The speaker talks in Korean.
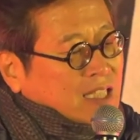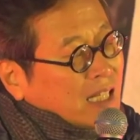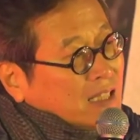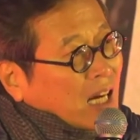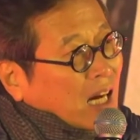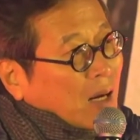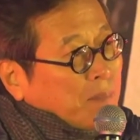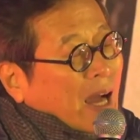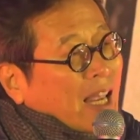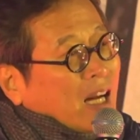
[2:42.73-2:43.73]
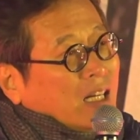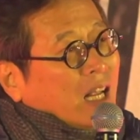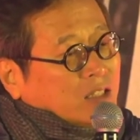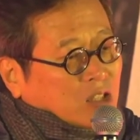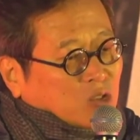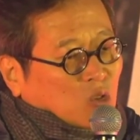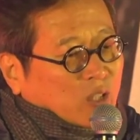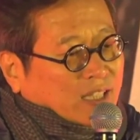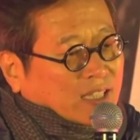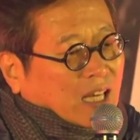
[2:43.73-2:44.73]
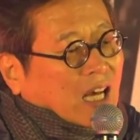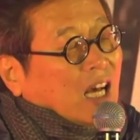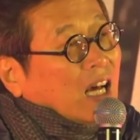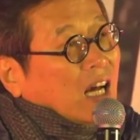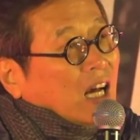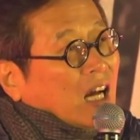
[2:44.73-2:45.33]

희생자가 마약을 했을 수도 있다